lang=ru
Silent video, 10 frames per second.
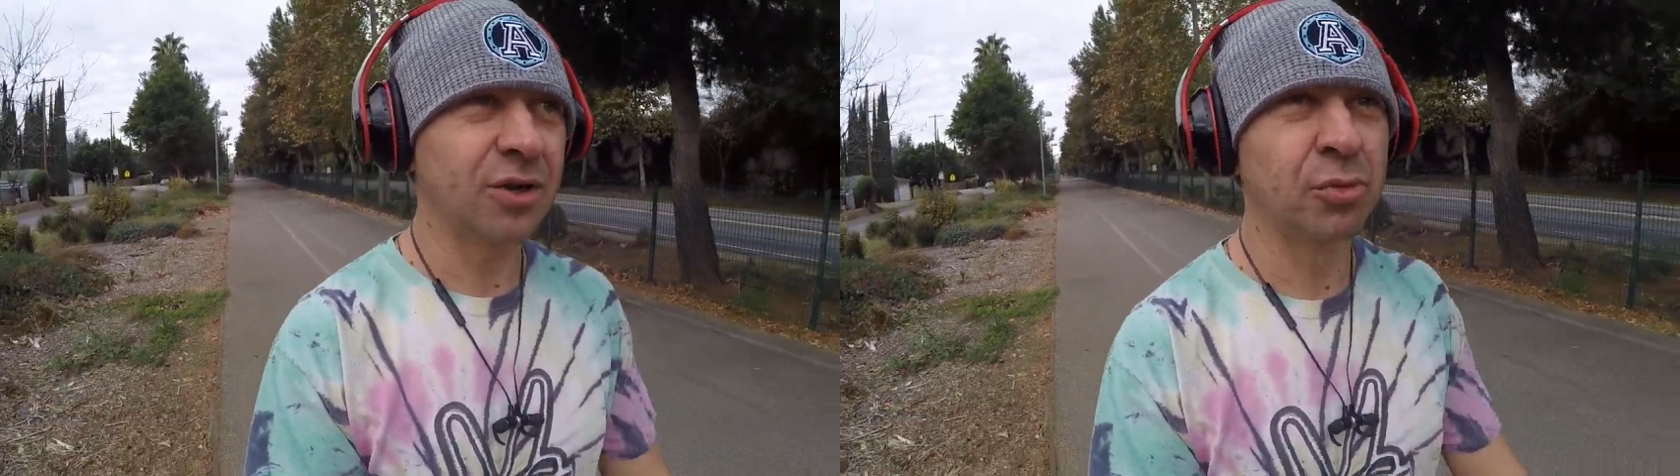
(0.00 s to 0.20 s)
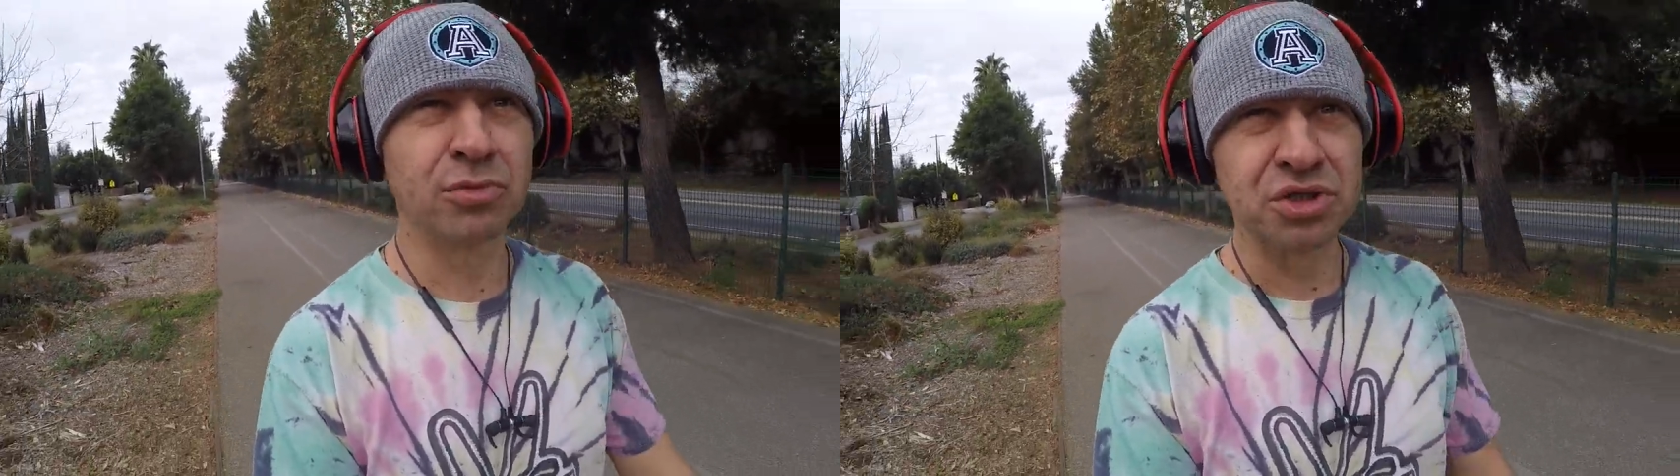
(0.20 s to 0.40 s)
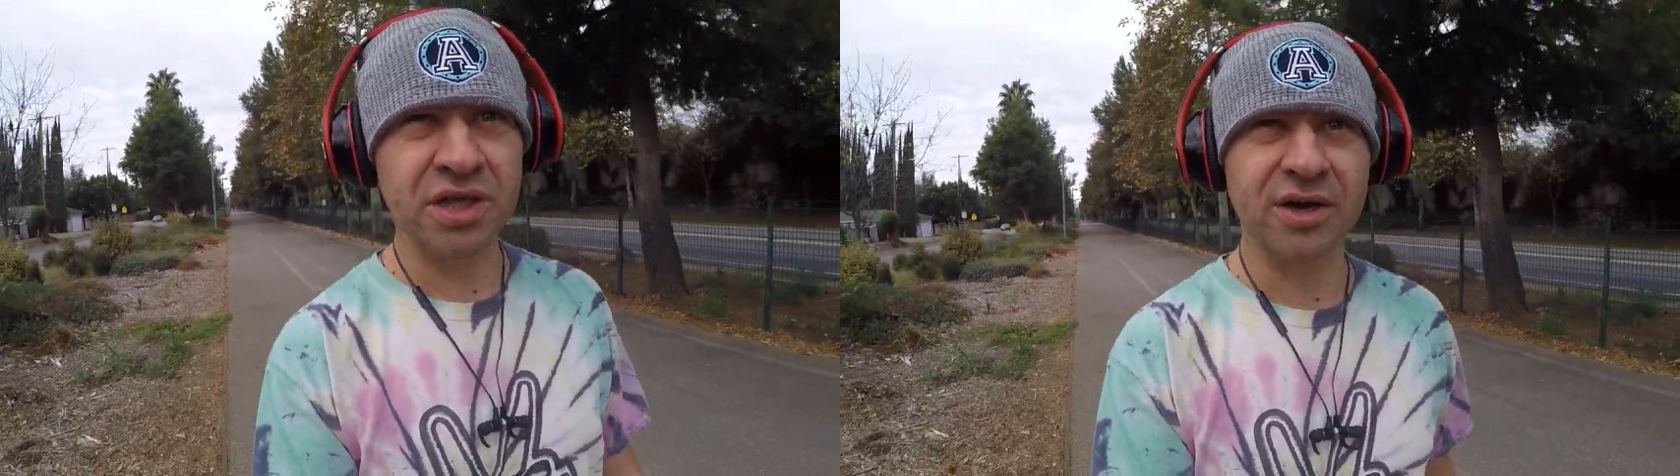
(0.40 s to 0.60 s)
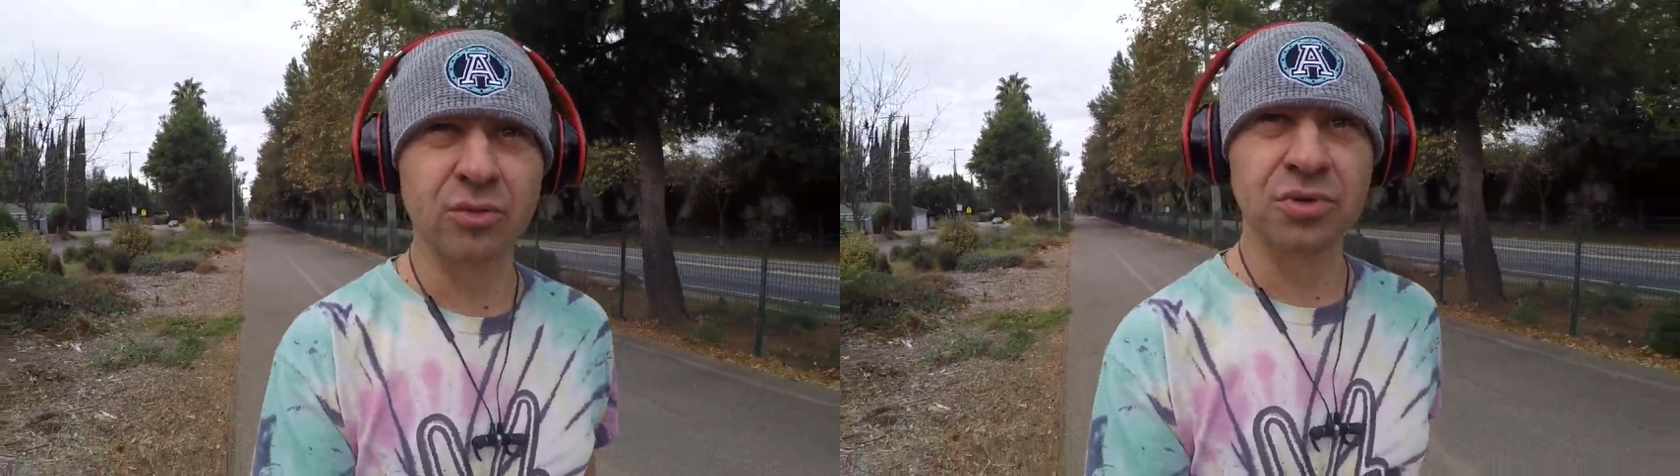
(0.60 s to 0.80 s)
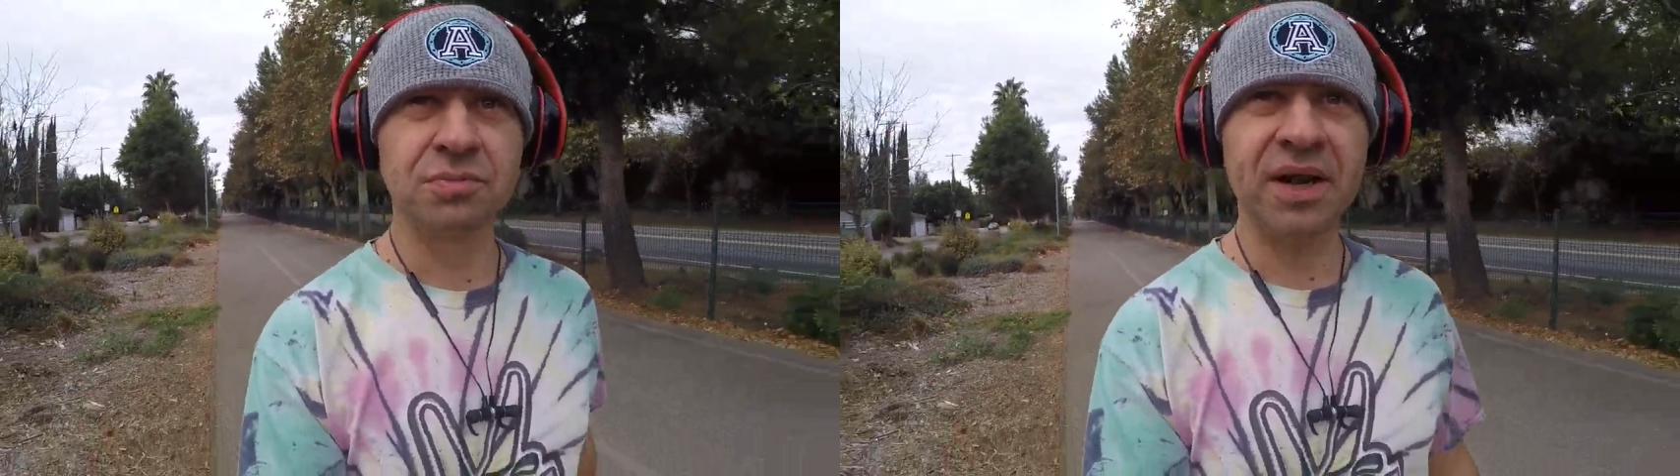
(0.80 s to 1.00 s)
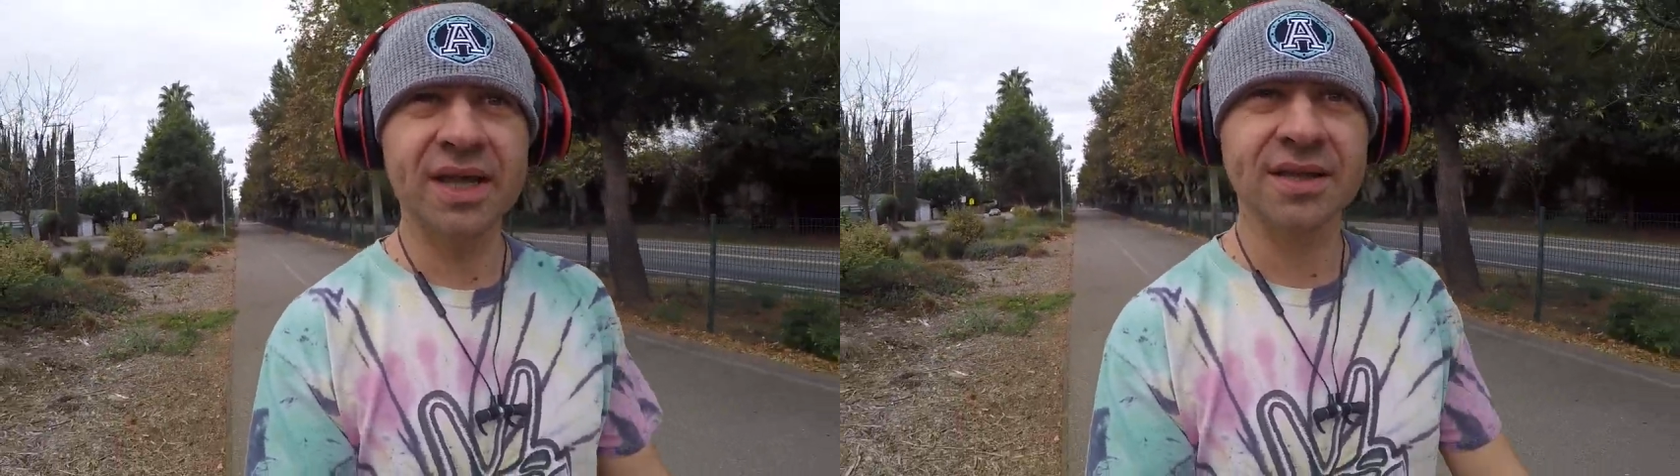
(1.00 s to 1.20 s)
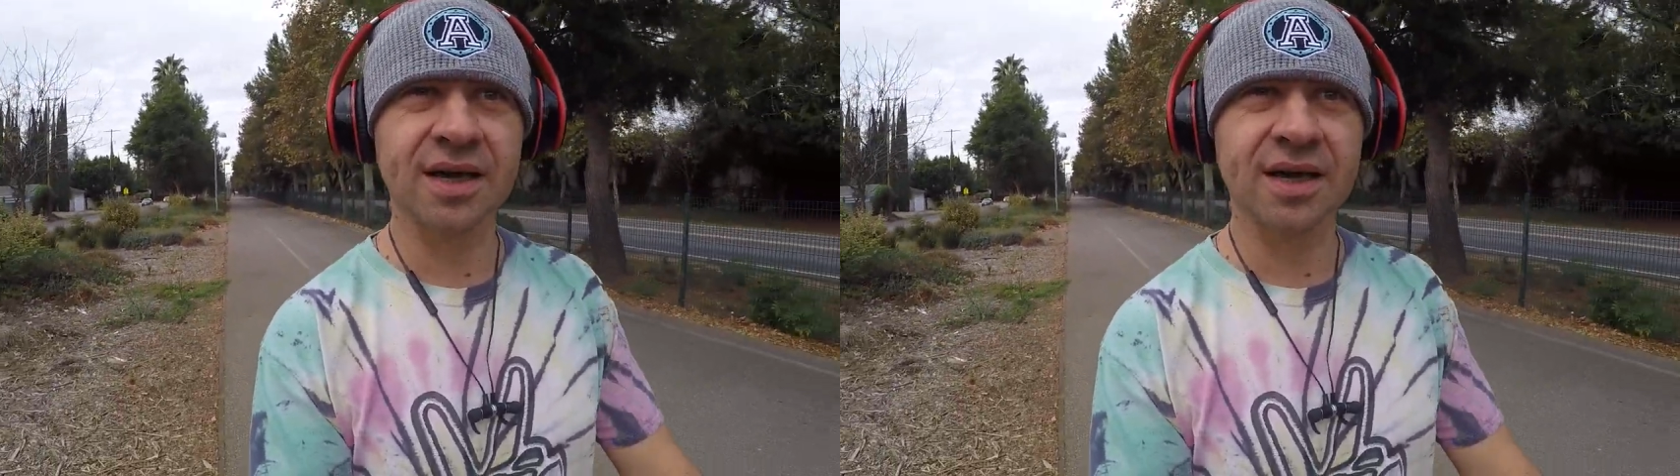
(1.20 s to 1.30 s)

любому человеку будет приятно,